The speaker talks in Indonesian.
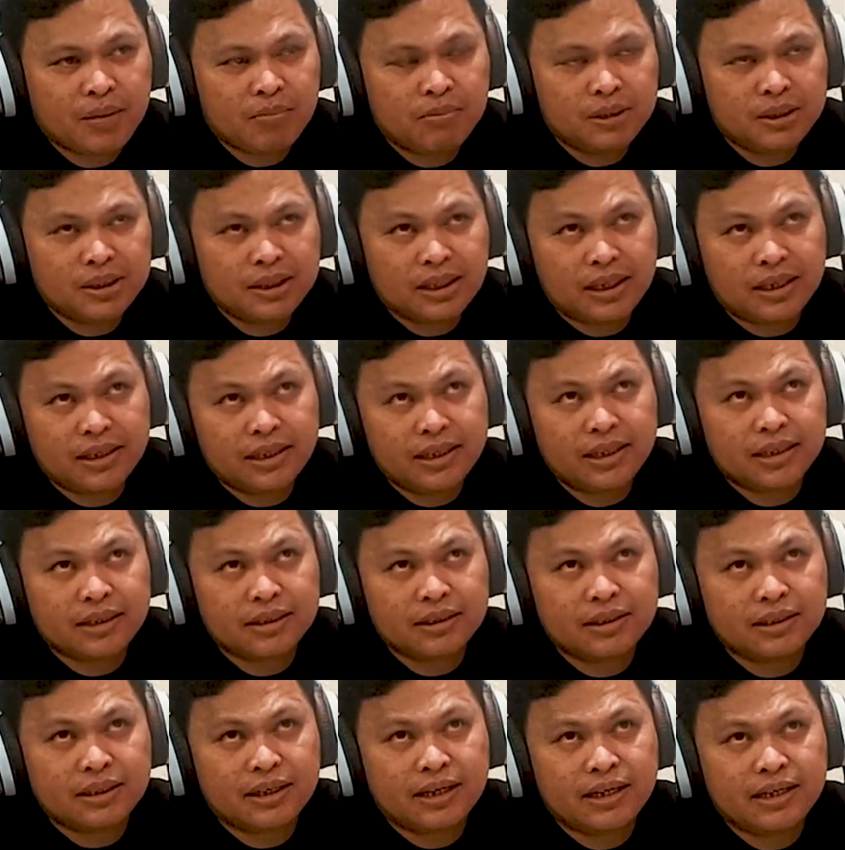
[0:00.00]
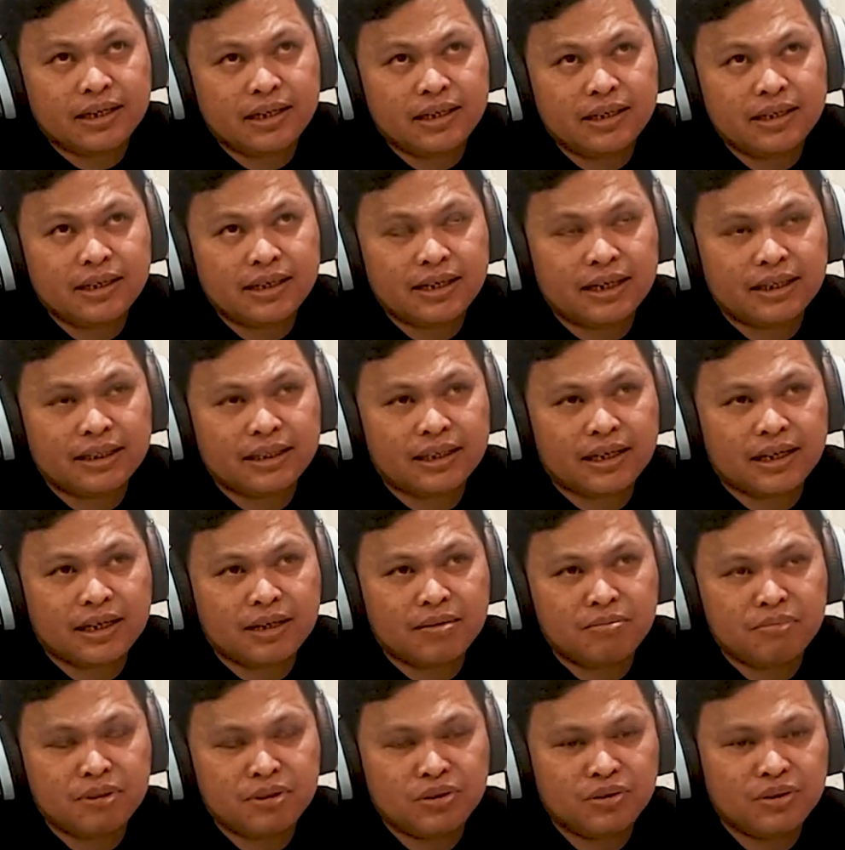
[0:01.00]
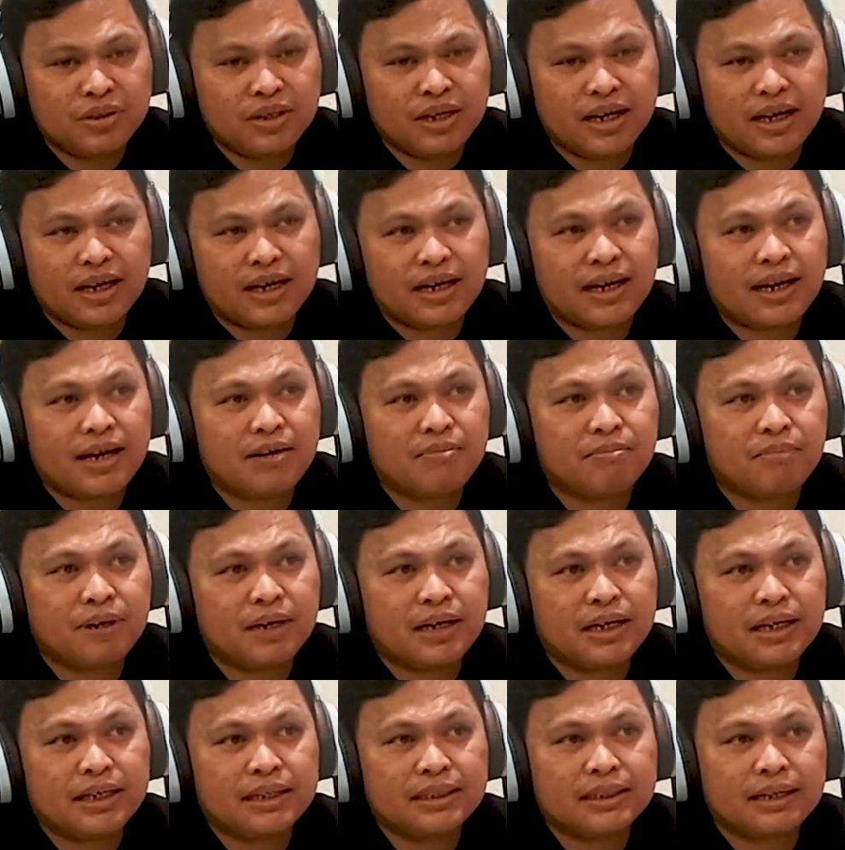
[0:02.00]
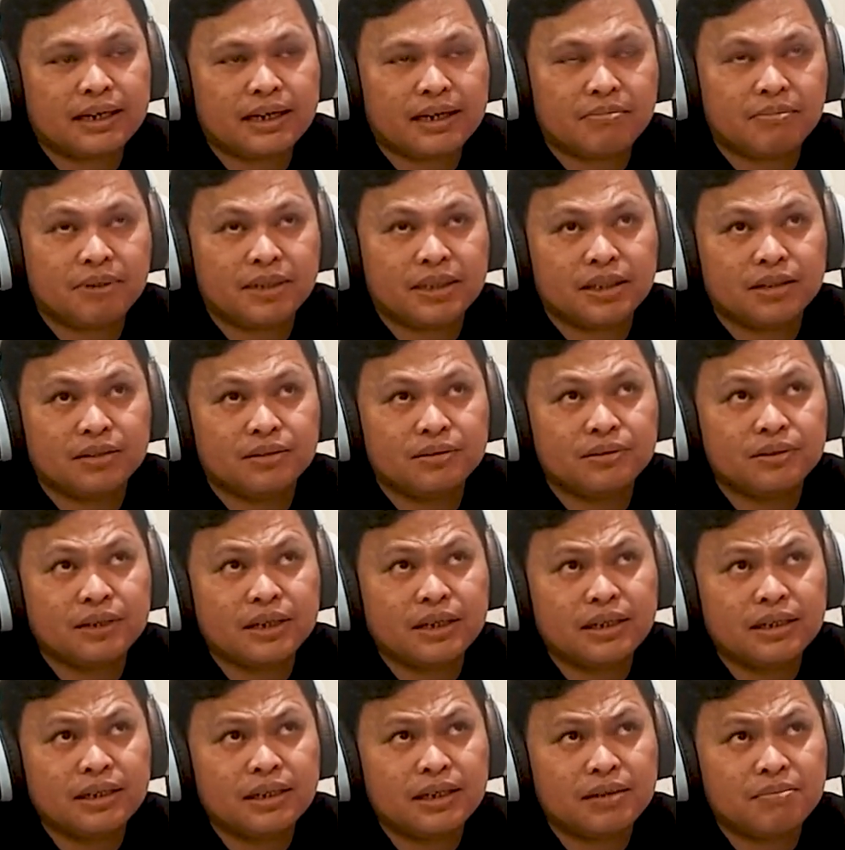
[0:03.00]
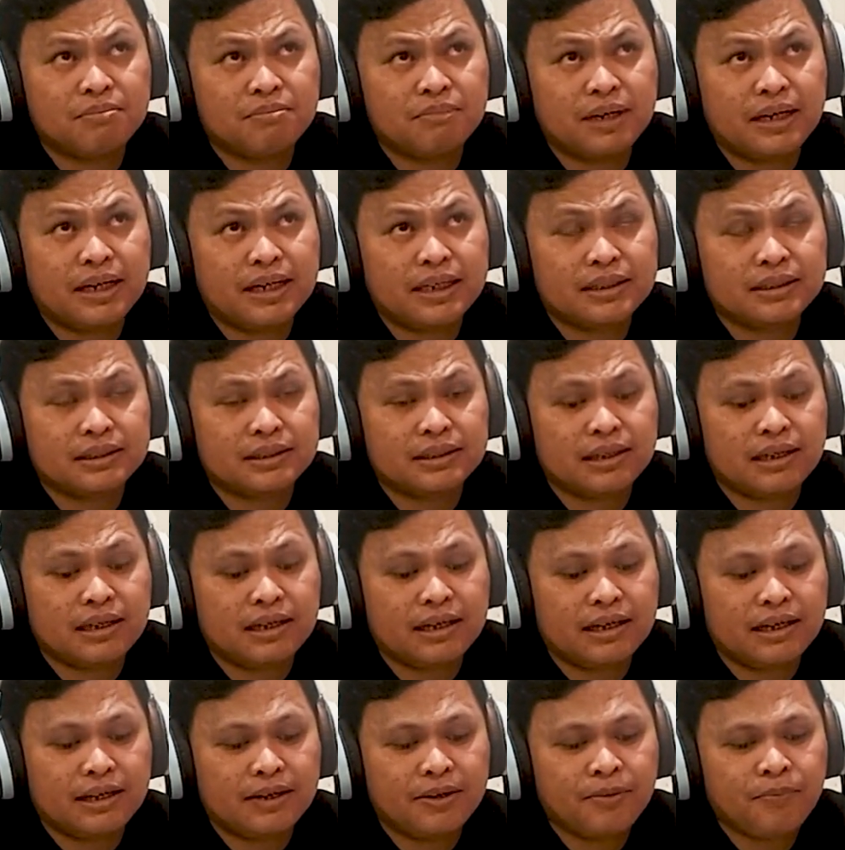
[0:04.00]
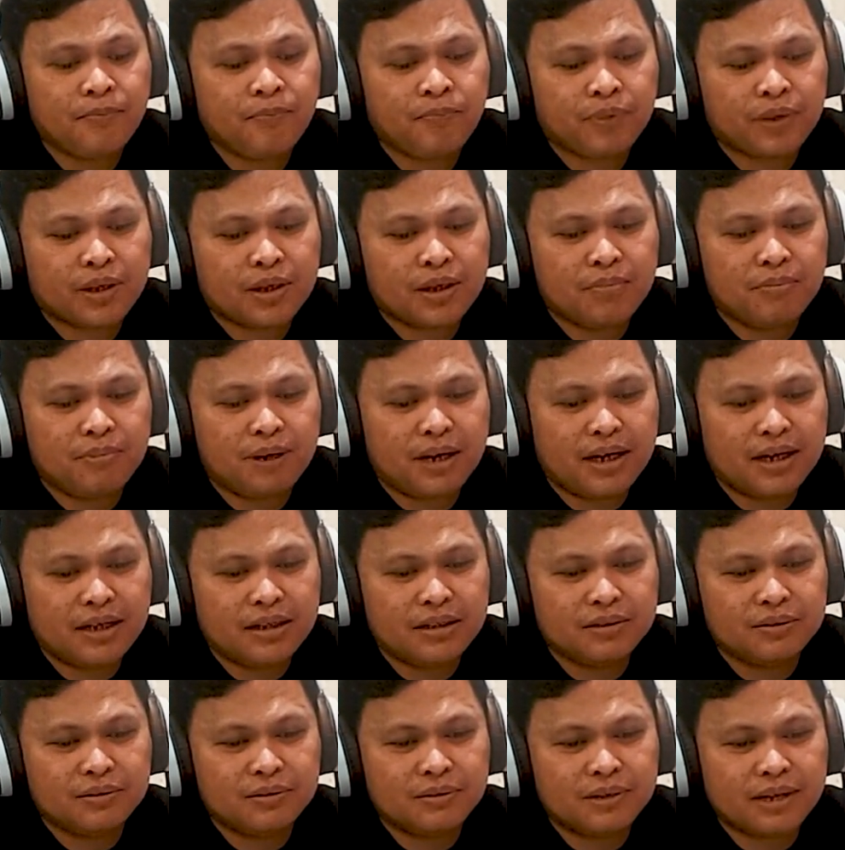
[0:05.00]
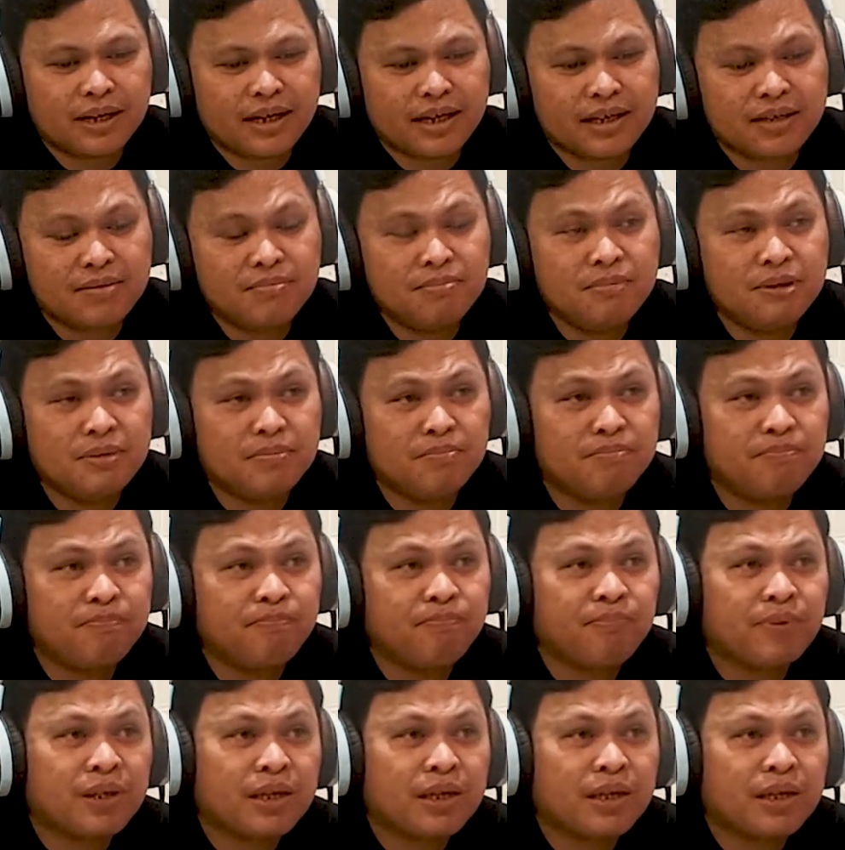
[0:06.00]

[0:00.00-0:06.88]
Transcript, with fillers: Misalnya ketika dia dikatakan penuh dengan rahmat, rahmat itu kan dalam bahasa Ibrani itu rahimim.